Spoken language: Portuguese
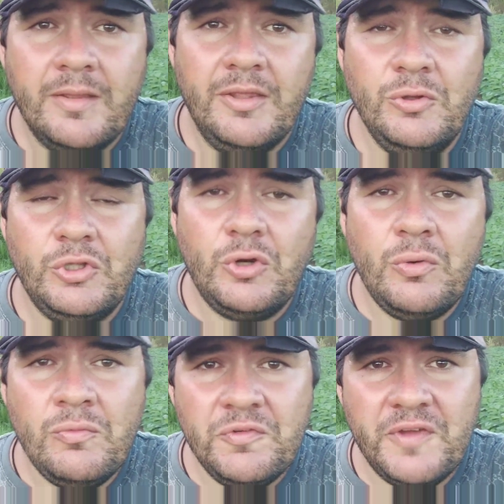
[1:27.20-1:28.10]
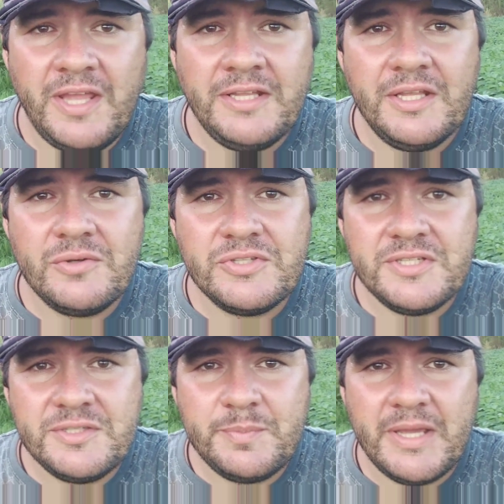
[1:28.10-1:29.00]
e eu tô com fé em Deus
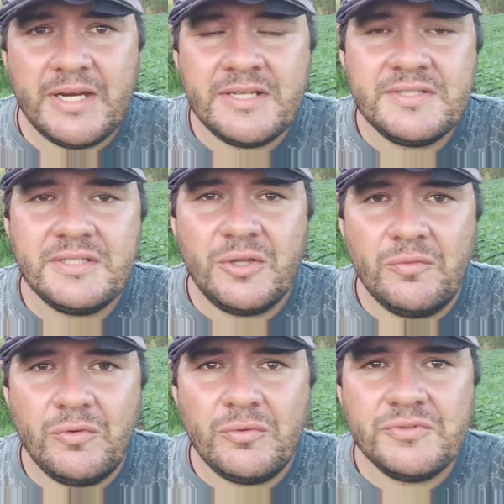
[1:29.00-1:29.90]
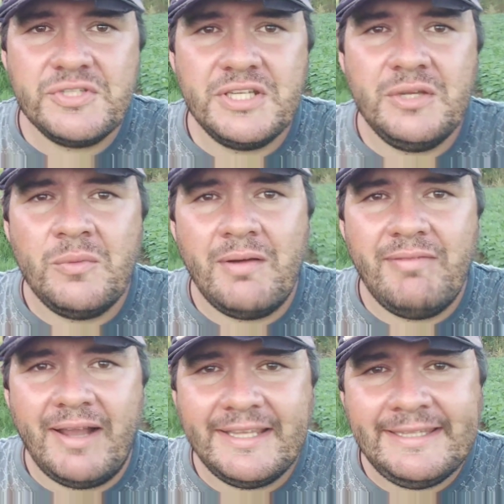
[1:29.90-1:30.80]
e esperança que eu vou conseguir uma
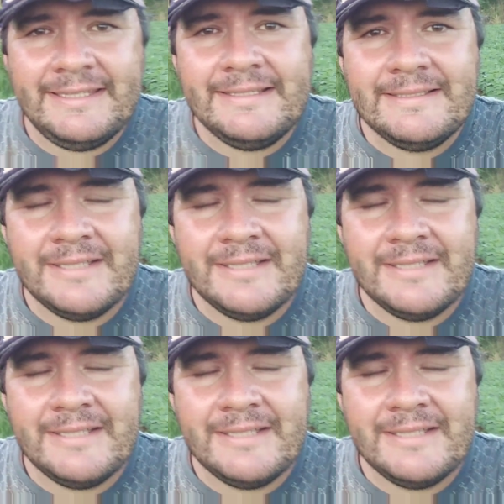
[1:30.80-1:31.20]
vaquinha,